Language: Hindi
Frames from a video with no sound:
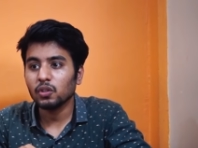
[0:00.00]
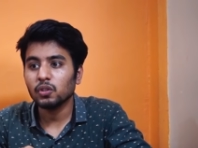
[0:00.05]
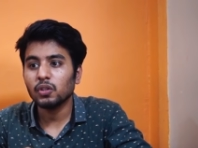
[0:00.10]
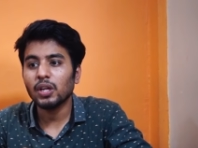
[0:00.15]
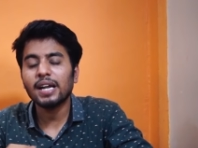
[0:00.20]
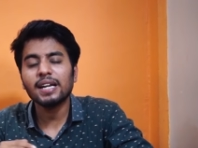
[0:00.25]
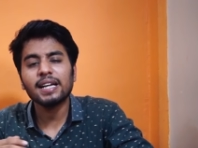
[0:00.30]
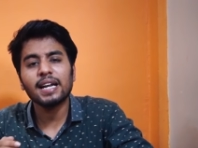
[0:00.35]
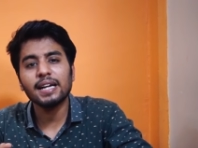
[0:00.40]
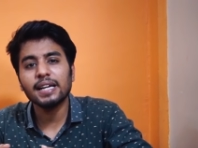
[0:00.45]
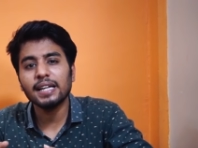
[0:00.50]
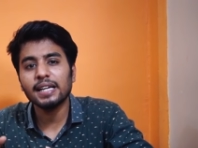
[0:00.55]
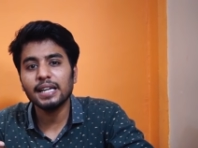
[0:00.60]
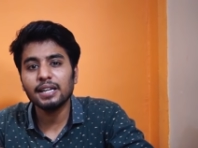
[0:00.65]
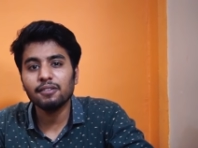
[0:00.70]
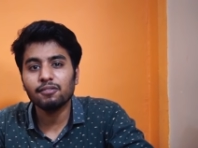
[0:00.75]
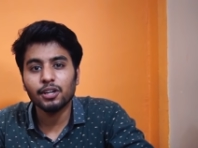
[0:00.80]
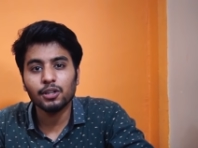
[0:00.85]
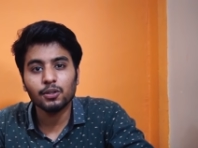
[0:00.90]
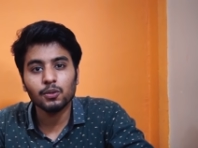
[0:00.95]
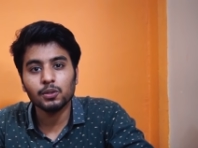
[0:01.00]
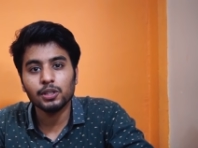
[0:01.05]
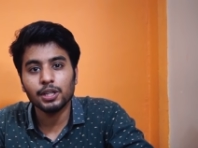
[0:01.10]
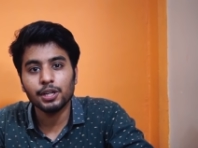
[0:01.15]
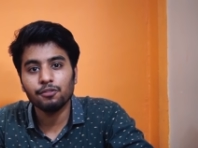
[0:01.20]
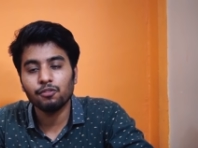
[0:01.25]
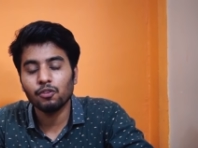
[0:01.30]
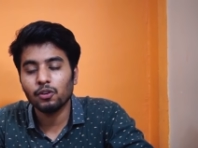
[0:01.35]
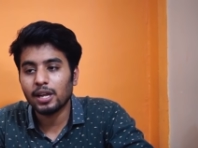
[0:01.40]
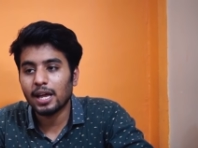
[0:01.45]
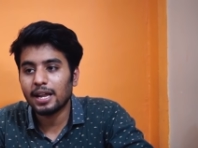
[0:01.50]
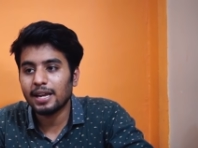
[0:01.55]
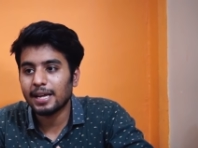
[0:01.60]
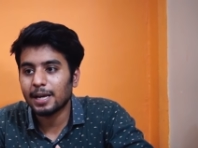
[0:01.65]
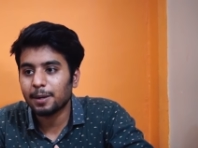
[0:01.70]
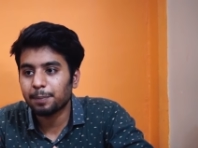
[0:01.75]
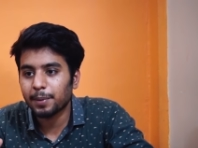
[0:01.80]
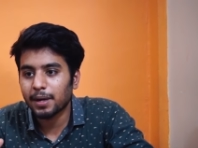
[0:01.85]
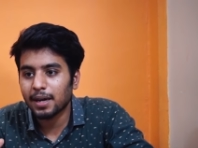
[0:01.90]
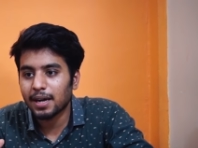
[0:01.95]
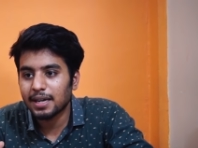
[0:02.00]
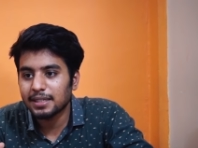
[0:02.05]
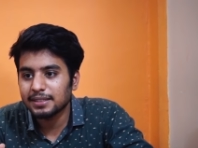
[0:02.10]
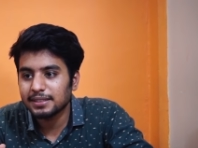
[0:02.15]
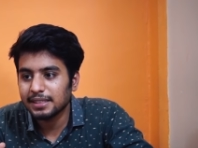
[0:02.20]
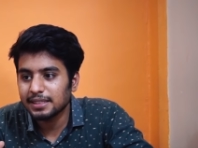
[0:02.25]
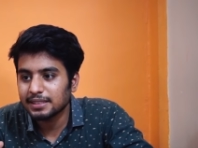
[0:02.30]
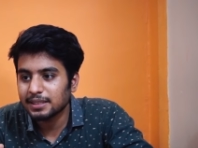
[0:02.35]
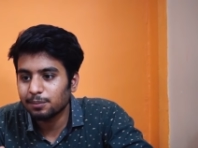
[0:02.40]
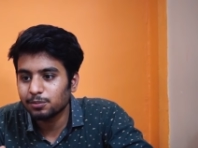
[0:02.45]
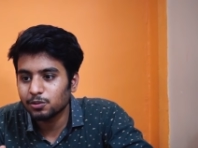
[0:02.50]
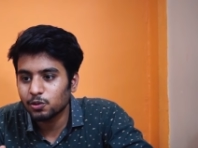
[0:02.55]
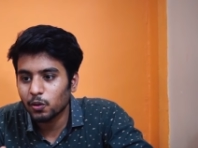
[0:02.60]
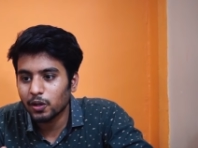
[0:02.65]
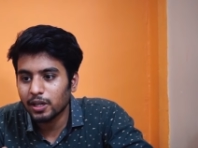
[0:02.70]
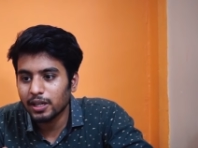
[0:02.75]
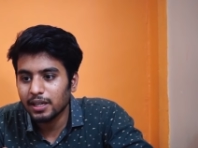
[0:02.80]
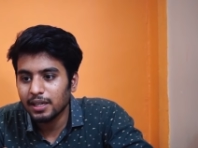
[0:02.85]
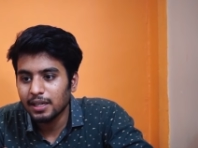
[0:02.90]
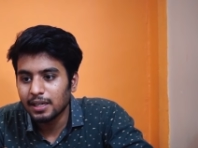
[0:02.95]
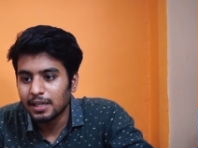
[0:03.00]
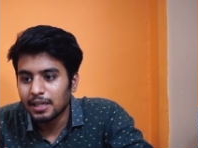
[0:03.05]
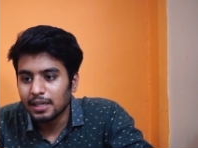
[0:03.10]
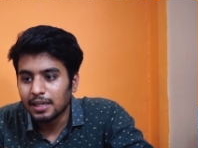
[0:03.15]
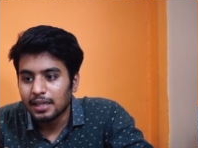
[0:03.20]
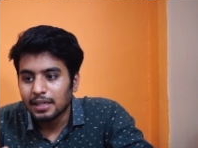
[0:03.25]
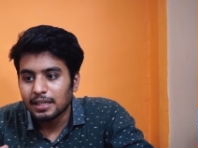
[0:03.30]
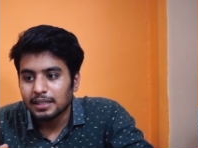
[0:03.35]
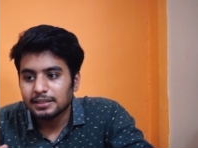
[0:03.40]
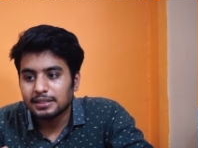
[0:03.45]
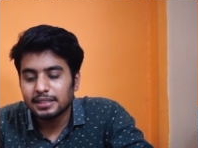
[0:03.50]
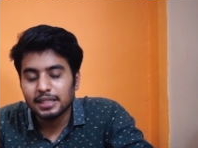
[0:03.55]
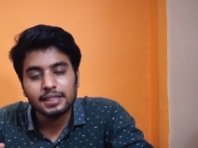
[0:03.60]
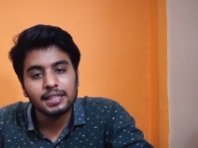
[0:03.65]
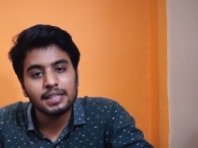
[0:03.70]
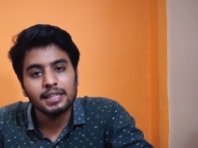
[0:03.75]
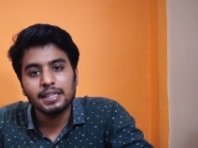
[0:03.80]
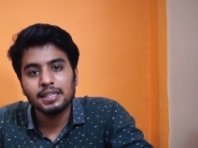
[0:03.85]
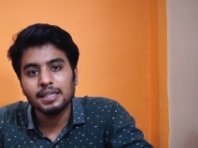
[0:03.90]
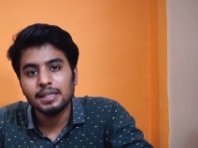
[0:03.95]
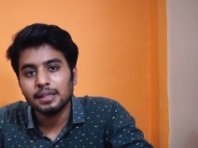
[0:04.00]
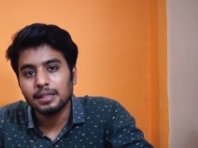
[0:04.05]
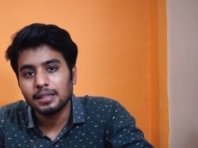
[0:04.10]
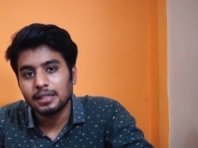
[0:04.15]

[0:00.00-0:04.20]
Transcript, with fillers: तो यार कैटेगरी वन टू थ्री फोर यार एक प्रकार से ये समझो कि जितनी